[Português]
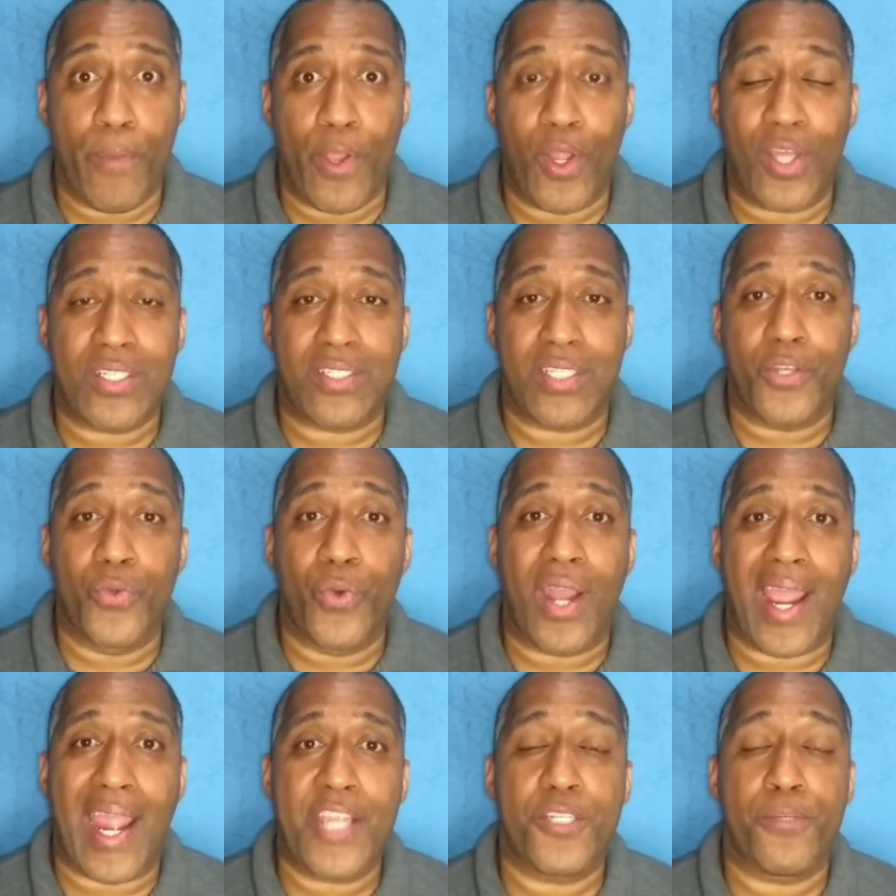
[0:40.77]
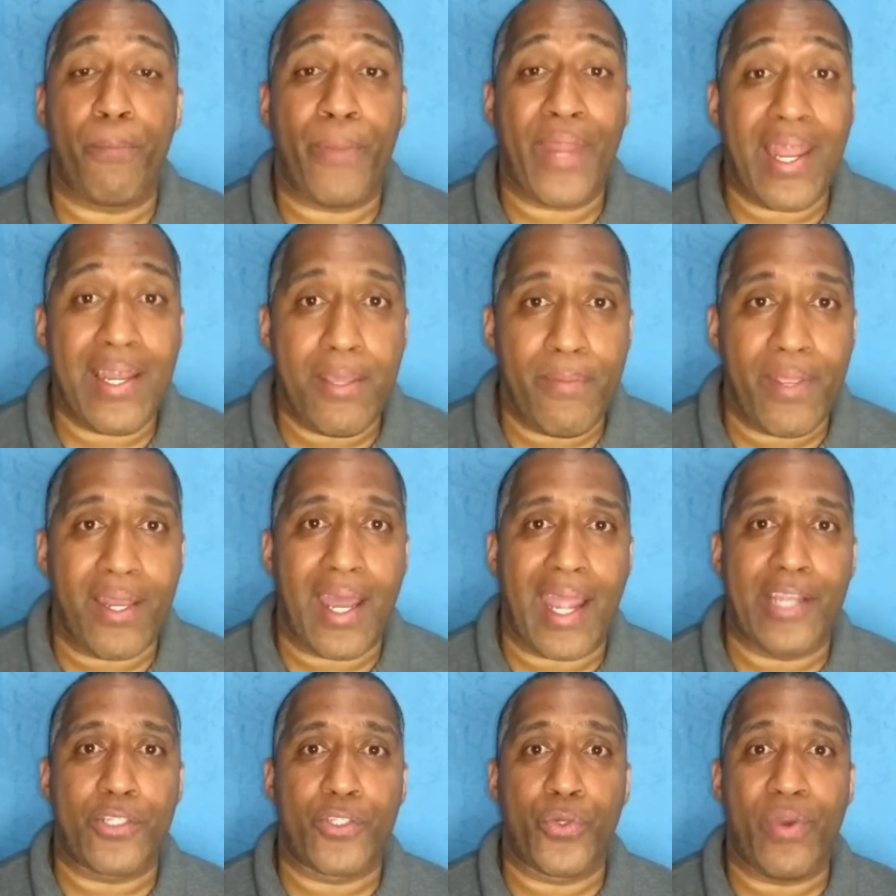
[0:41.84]
melhor dizendo, no card
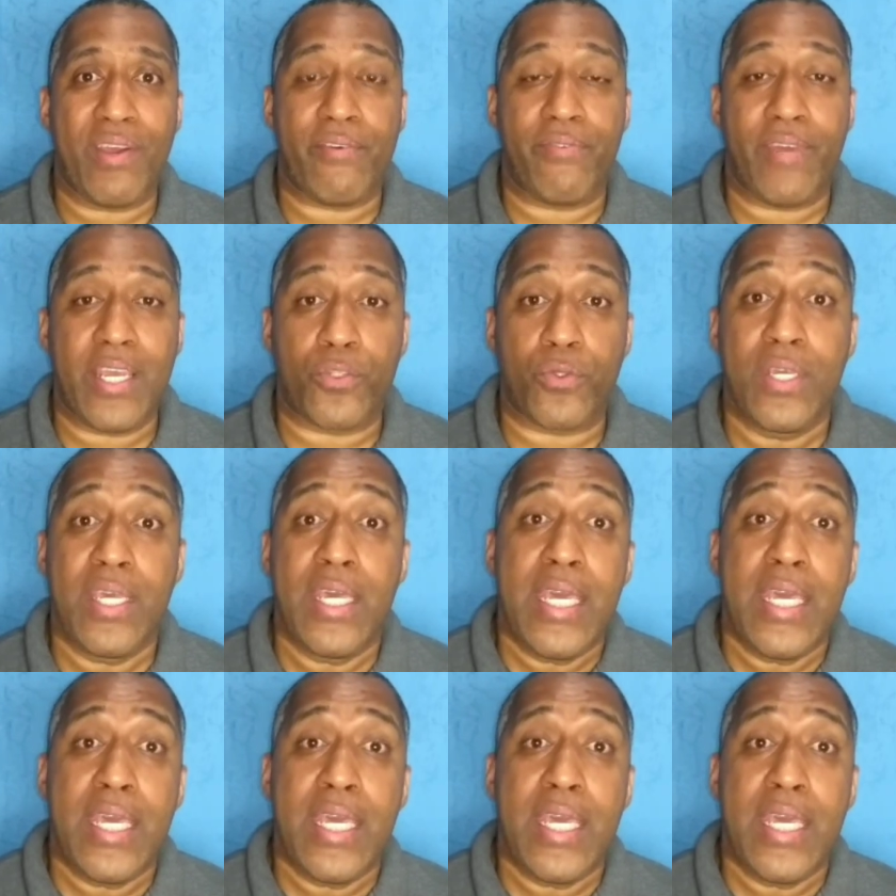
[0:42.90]
preliminar do evento,